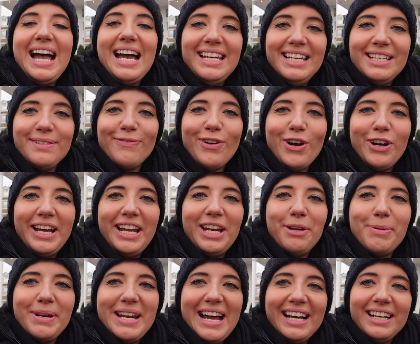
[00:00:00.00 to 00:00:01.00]
An diesem Wochenende
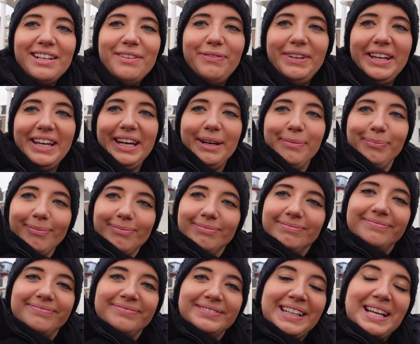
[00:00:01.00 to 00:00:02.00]
übernachten wir im
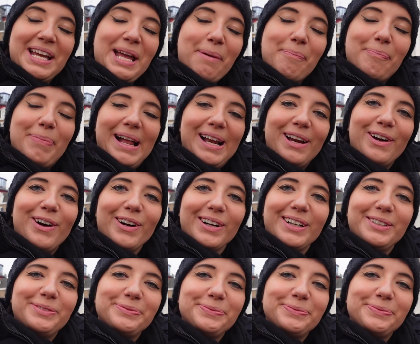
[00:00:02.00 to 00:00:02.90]
Bellrock.